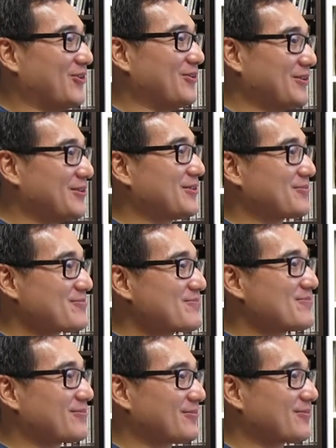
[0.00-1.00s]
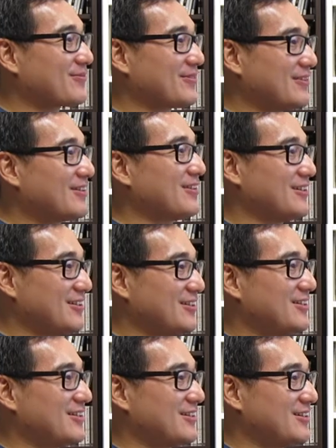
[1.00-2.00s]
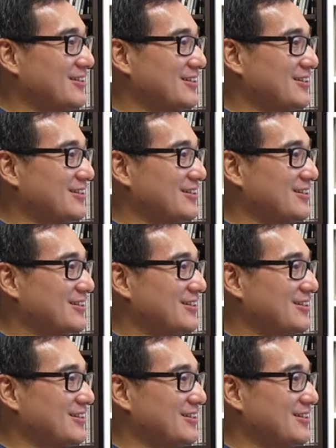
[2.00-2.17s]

都都真的是哦，